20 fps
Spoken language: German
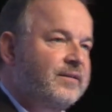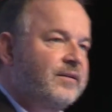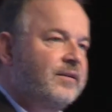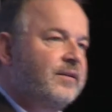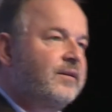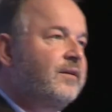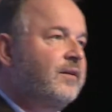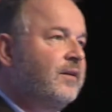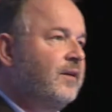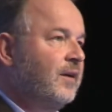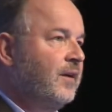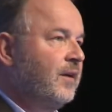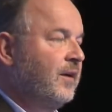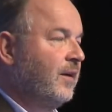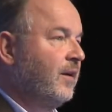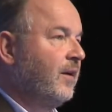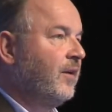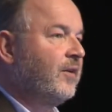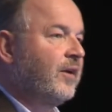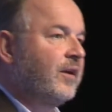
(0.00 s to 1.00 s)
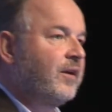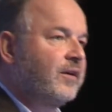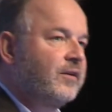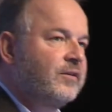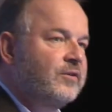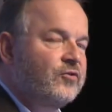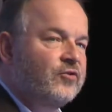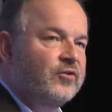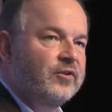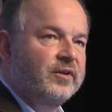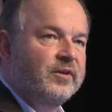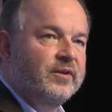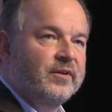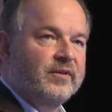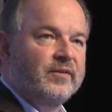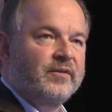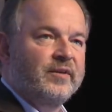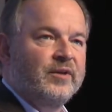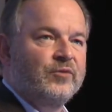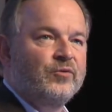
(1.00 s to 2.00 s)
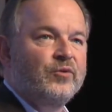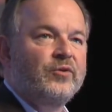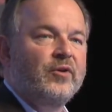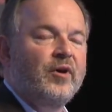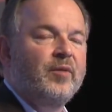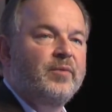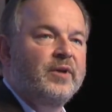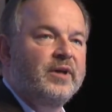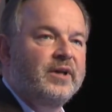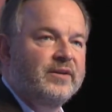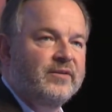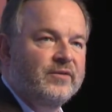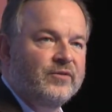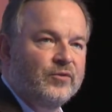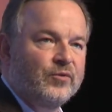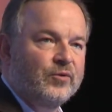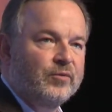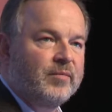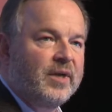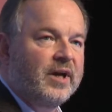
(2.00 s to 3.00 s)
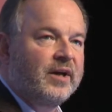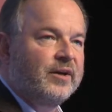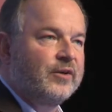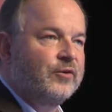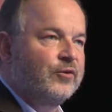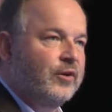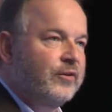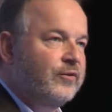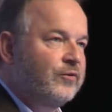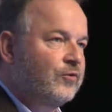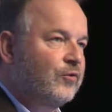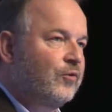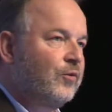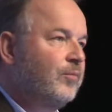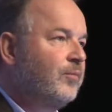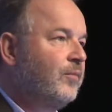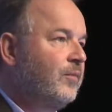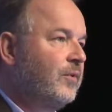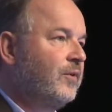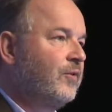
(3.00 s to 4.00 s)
die italienische Seenotoperation Mare Nostrum